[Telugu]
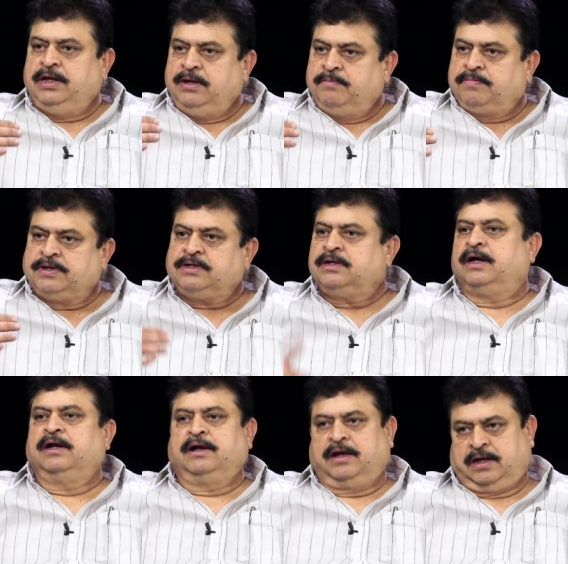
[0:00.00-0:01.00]
ఈ ఇంప్రెషన్
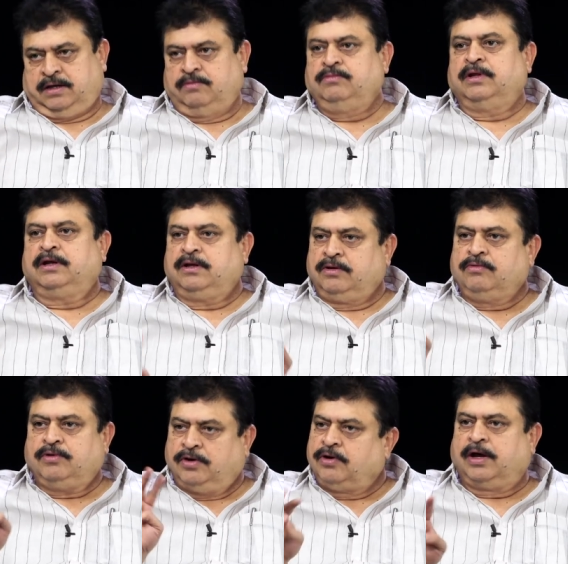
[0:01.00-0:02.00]
రావడానికి కారణం దానికి
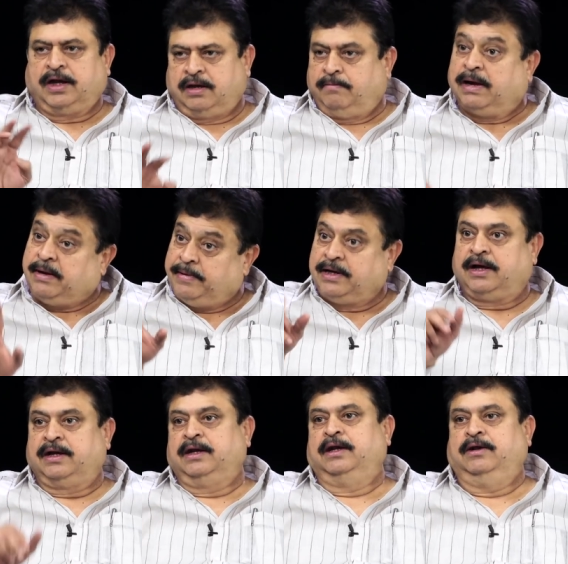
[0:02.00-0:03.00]
రెండు కారణాలు బలమైన
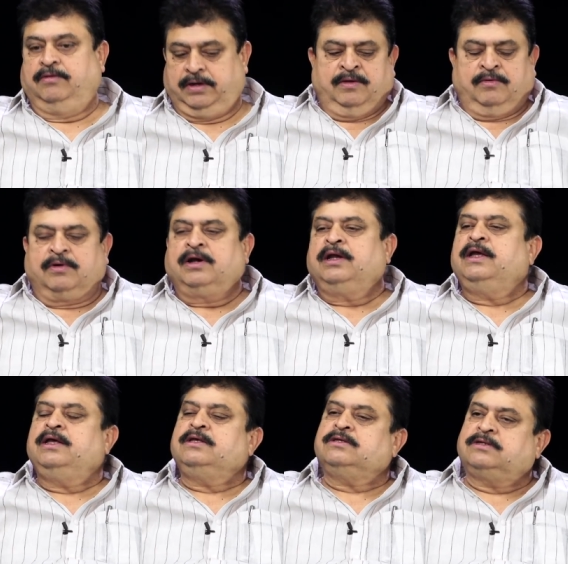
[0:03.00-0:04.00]
కారణాలు రెండు ఉన్నాయి ఒకటి
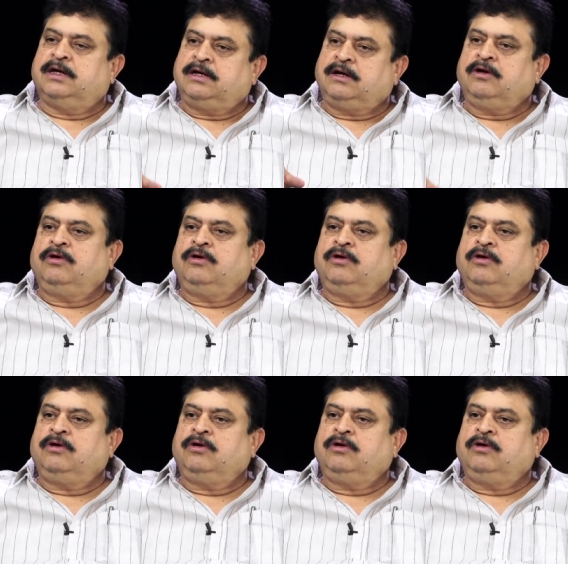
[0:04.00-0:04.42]
సెంట్రల్